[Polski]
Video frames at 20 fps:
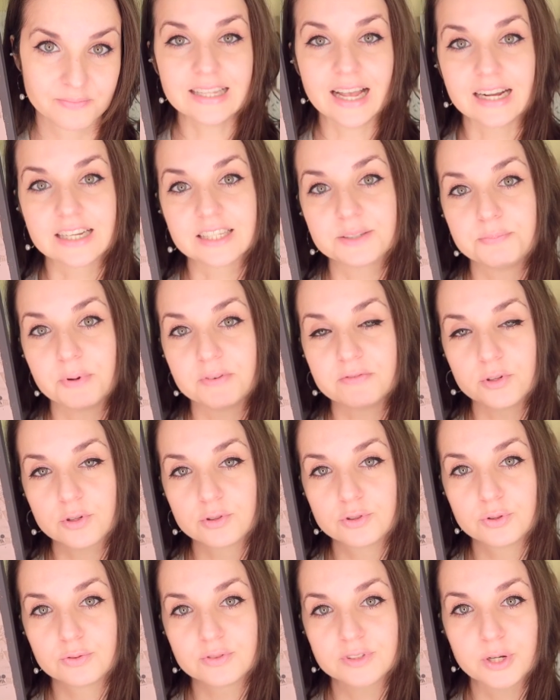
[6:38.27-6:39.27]
Tak, z
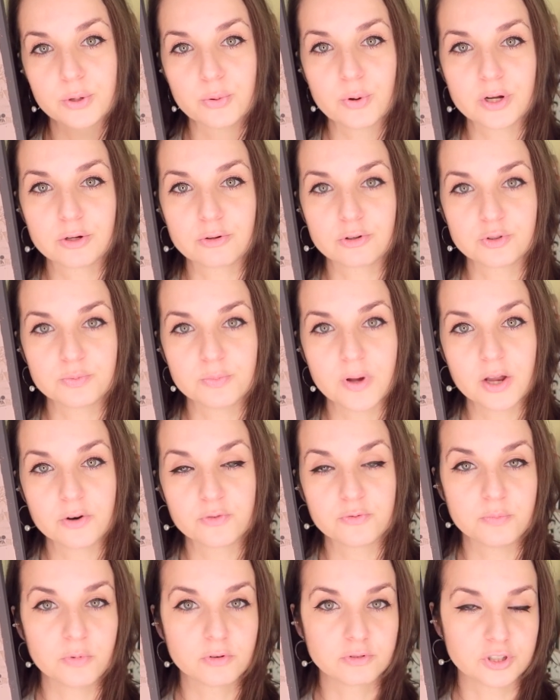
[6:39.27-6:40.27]
pewnością zaułek
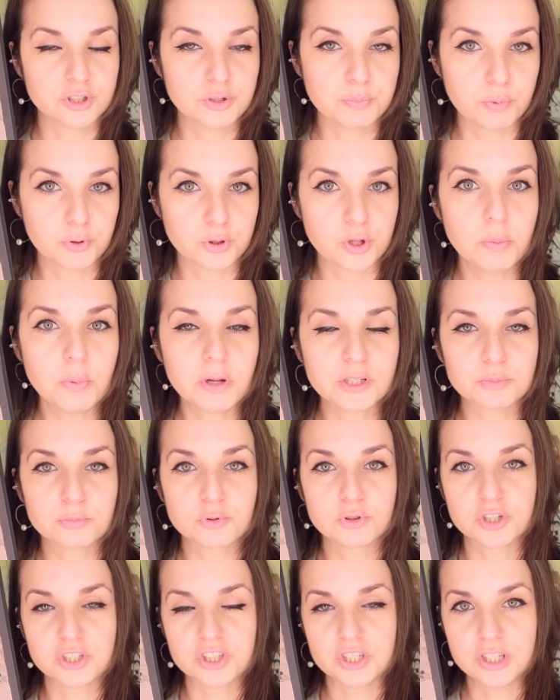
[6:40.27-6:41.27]
koszmarów może się podobać,
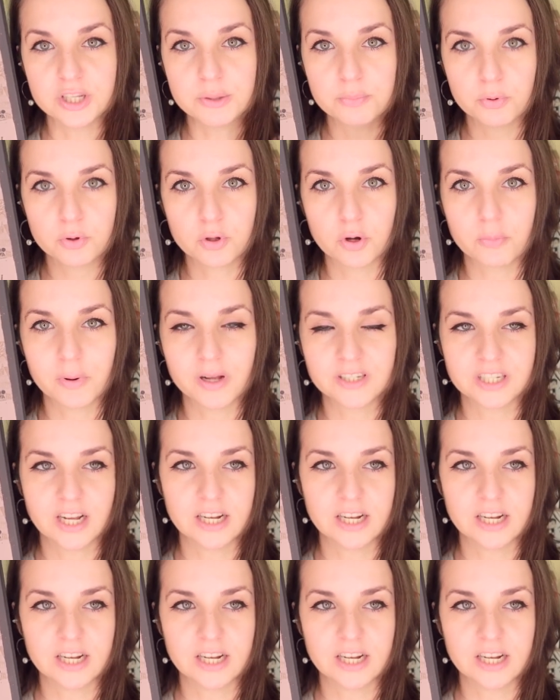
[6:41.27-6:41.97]
może się nie podobać,